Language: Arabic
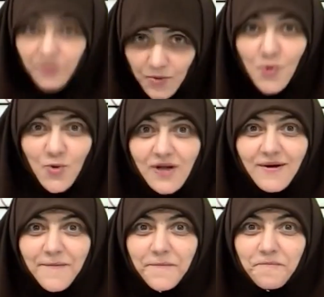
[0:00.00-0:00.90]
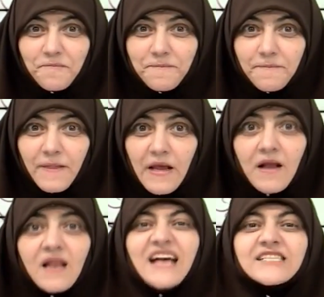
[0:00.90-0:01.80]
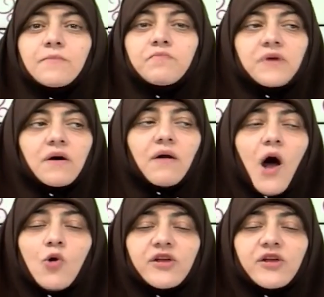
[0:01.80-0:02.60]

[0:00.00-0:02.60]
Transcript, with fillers: يقولوا كده لازم تقرأوا